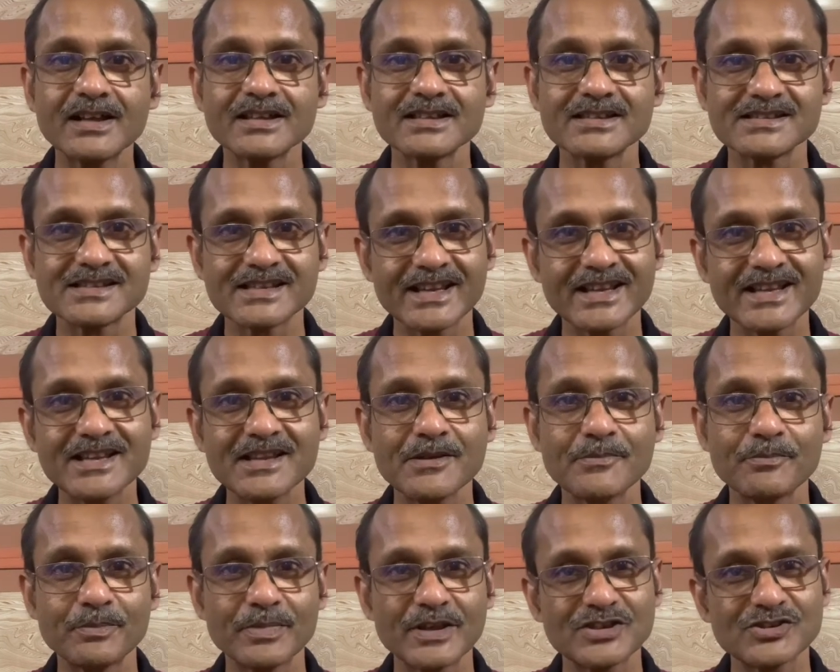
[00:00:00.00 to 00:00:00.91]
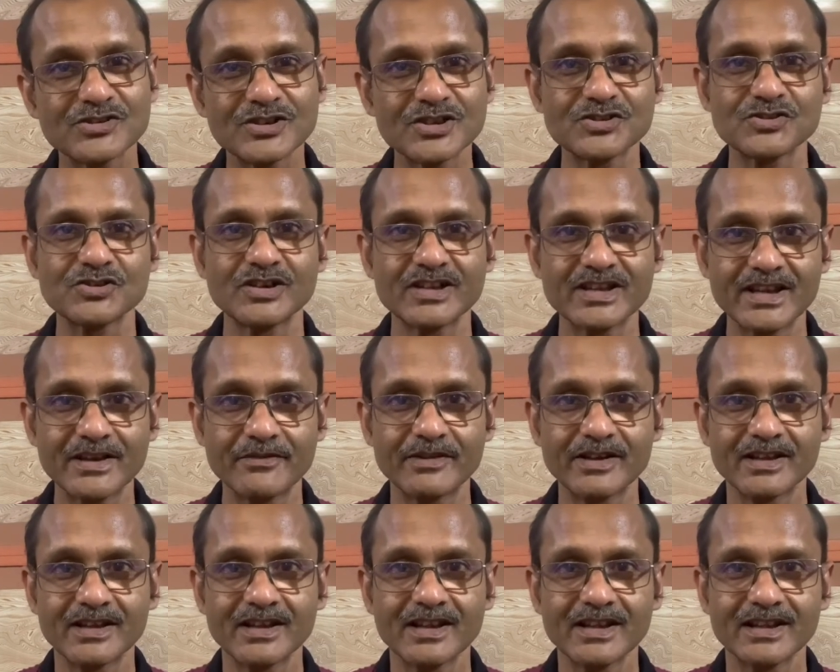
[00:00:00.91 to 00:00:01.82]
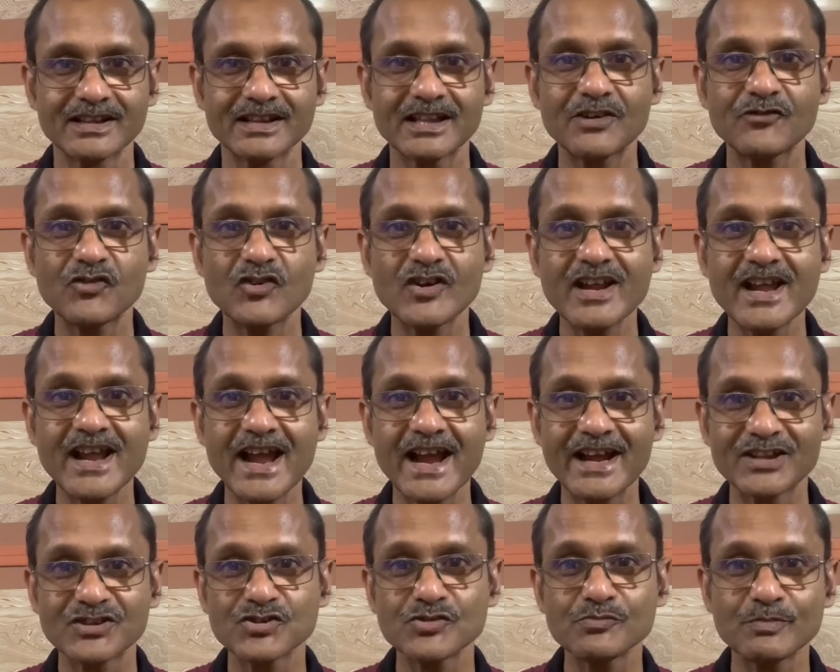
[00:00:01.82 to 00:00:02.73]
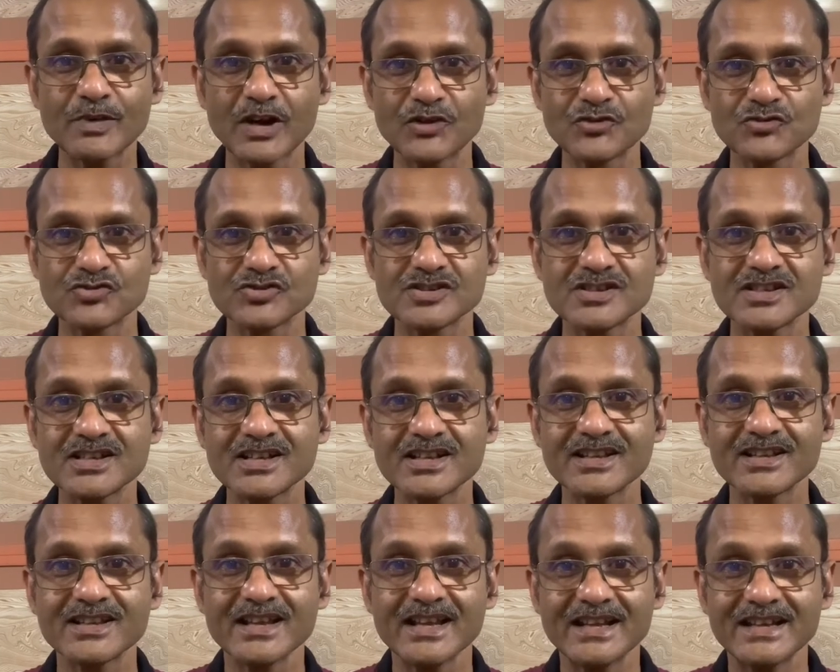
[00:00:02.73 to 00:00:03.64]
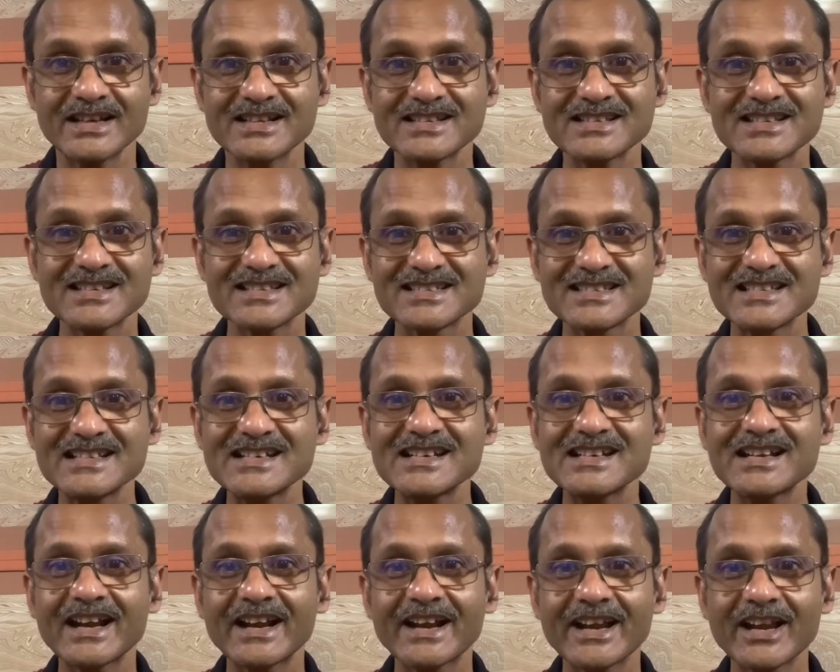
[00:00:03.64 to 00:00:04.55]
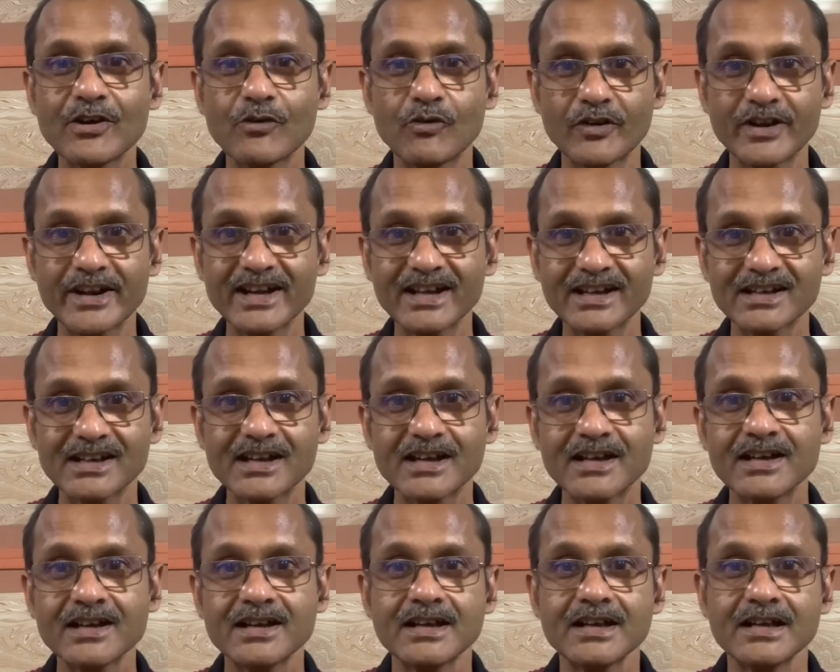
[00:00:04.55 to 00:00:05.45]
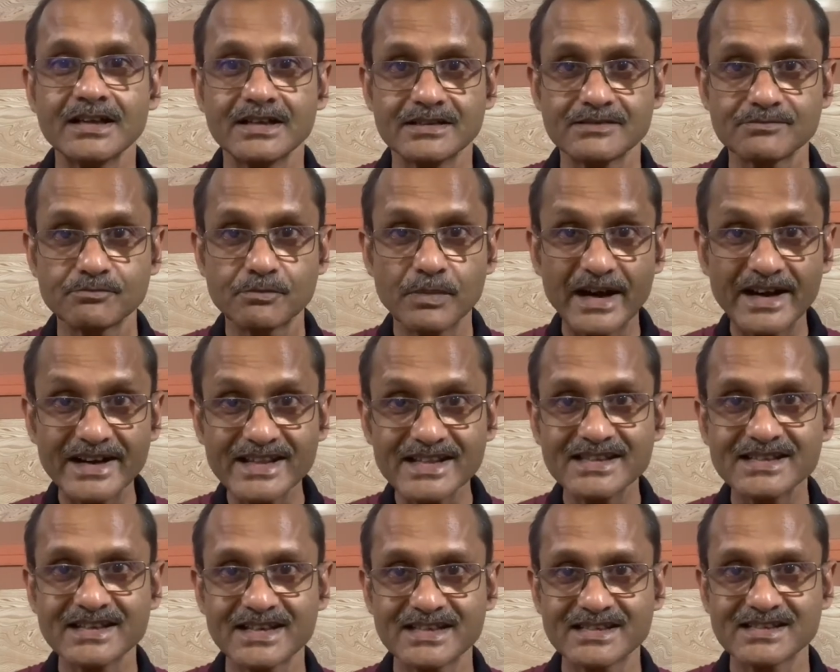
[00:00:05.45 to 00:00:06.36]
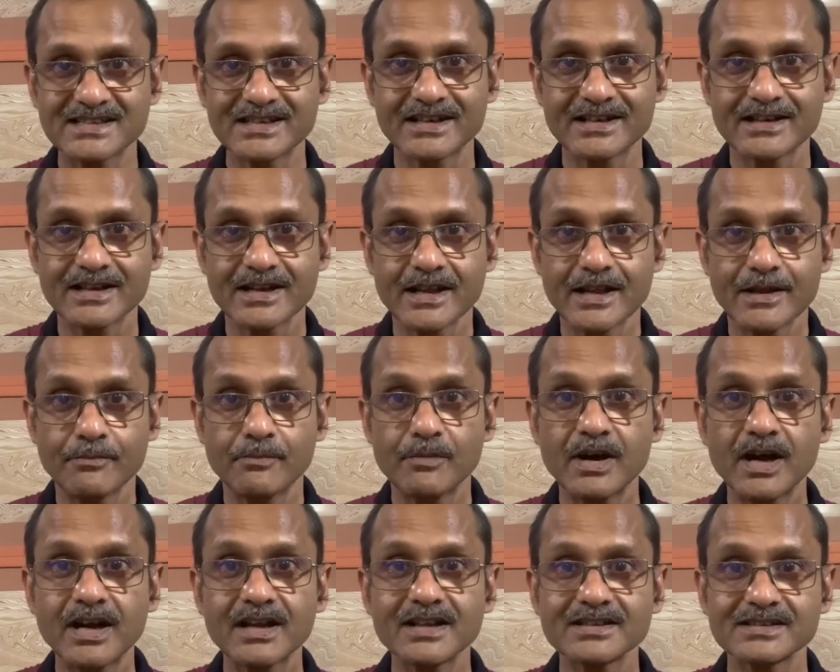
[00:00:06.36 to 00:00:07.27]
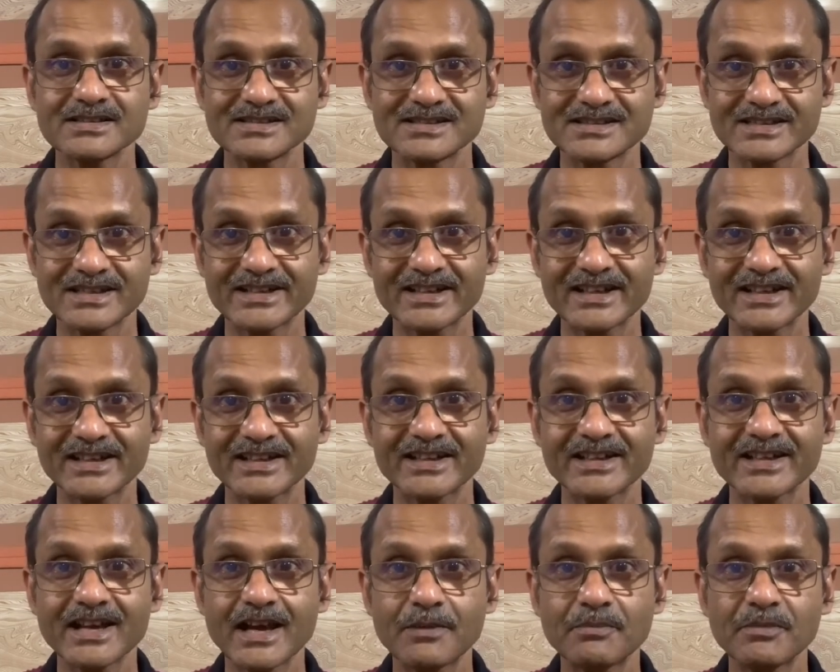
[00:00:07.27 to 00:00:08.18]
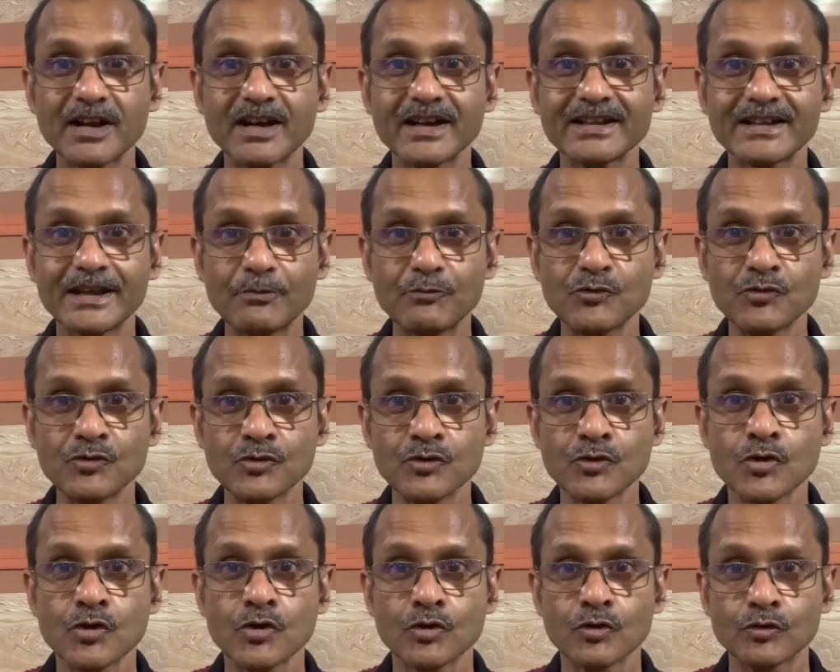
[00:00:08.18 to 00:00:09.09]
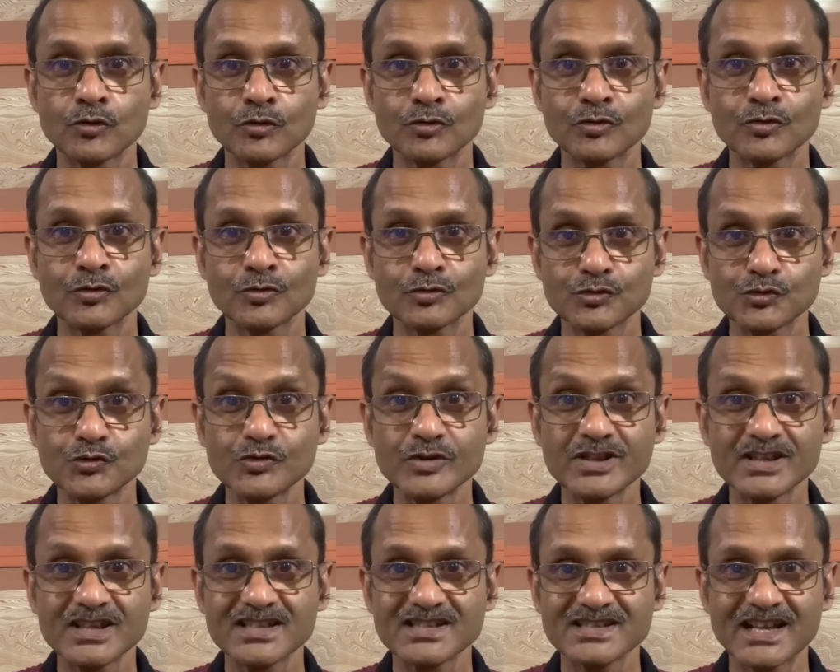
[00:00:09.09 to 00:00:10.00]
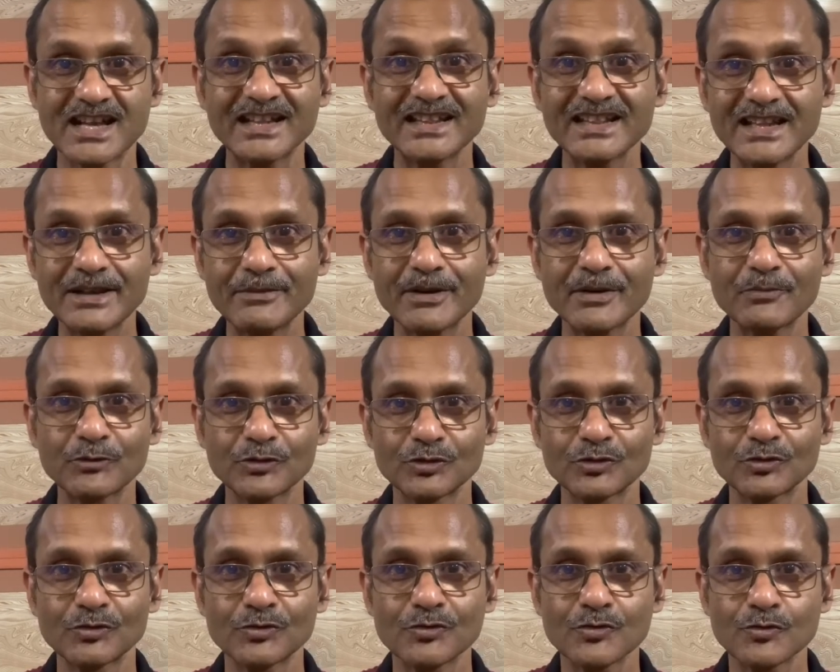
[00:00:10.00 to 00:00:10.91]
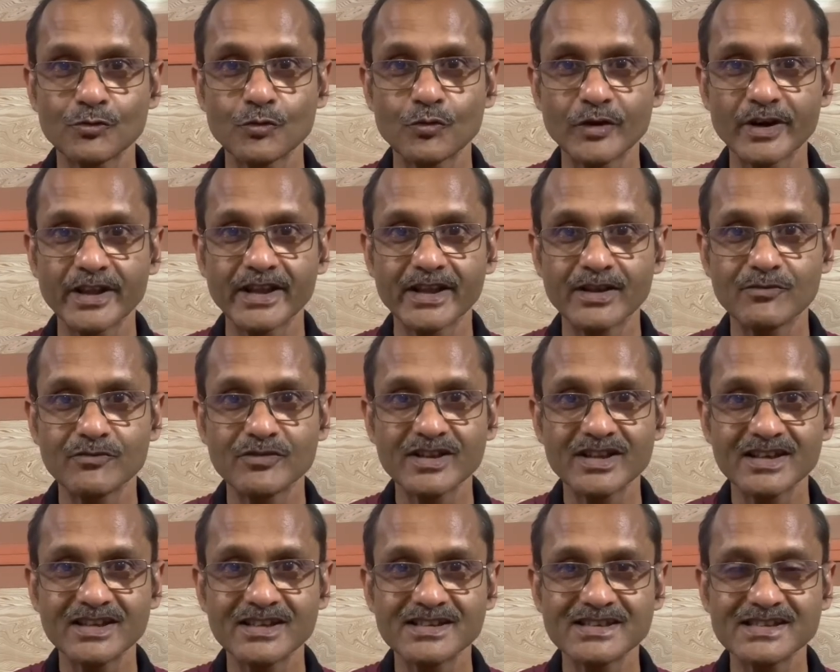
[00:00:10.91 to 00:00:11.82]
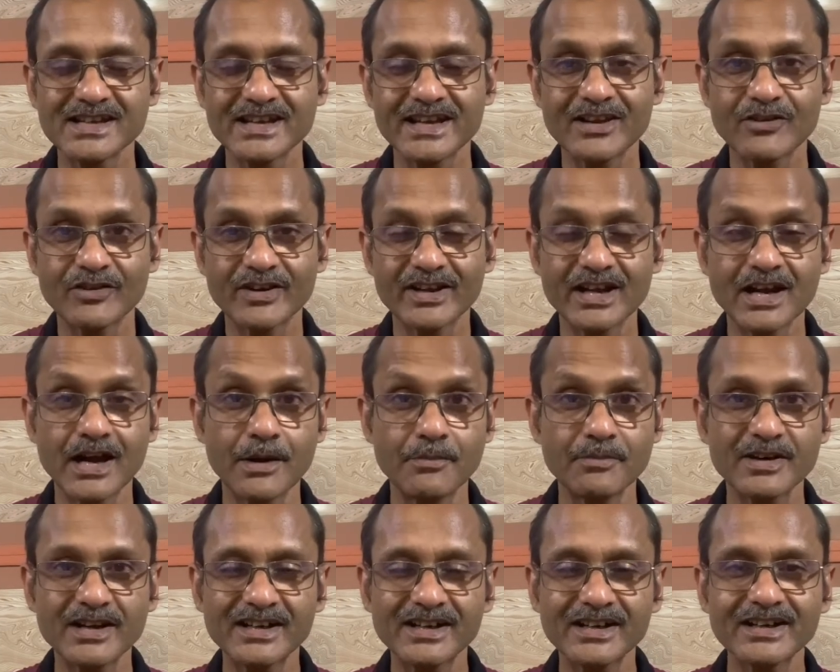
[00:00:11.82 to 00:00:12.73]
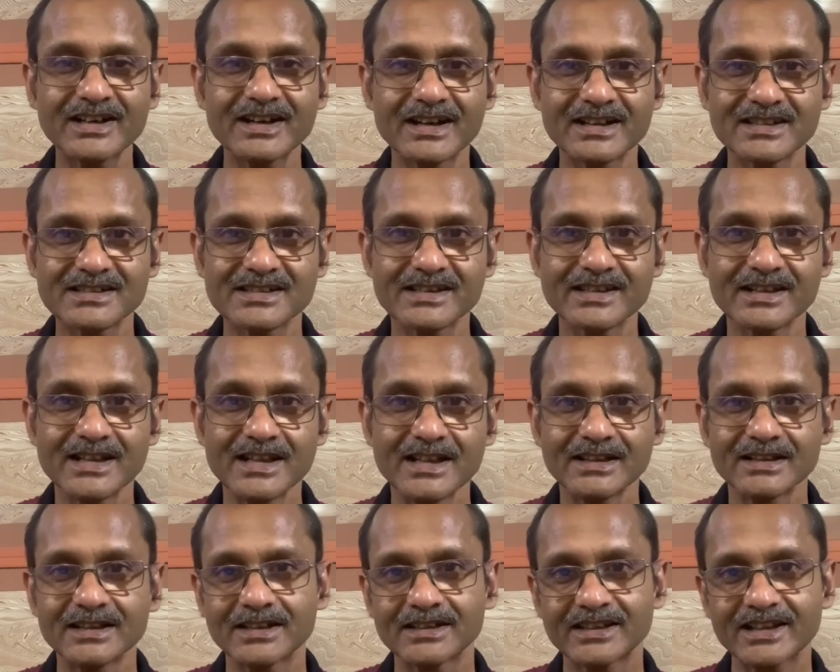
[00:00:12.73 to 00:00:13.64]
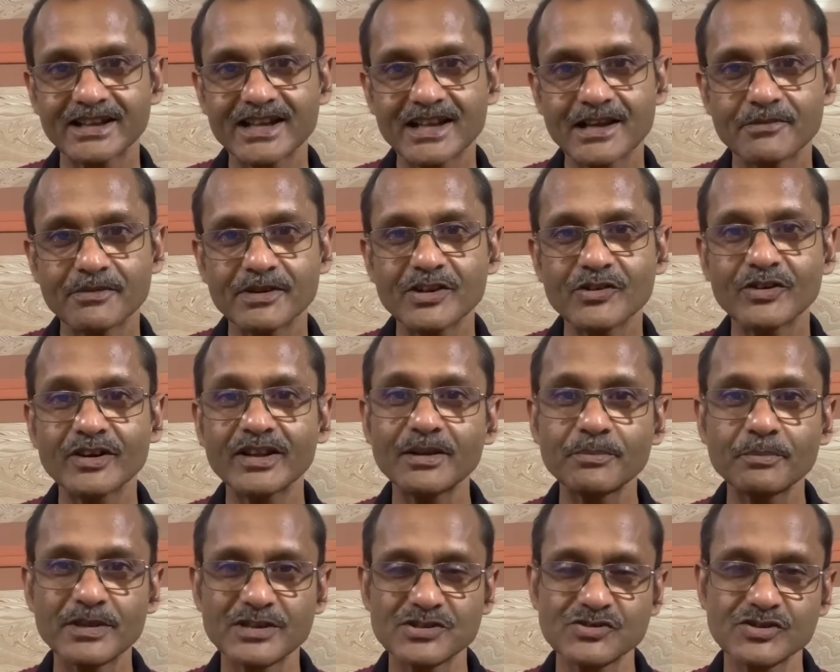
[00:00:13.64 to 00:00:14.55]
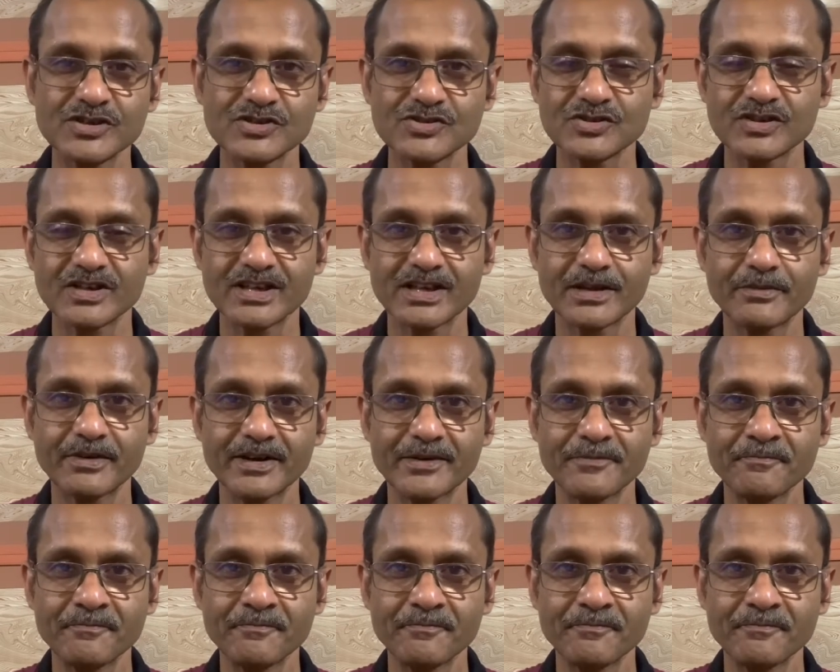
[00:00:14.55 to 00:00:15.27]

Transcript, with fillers: সেই পেছনে চলে যাবেন তার ফলে একজন মানুষ যিনি নিজের স্কিলটাকে অনেকটা বাড়িয়ে যাচ্ছেন বা সেটাতে আপনার যেমন কোনো ছুরিতে সান দেবার মতো করে উনি নিজেকে অনেক আপডেটেড রাখছেন তার থেকে আপনি অনেক পেছনে চলে যাবেন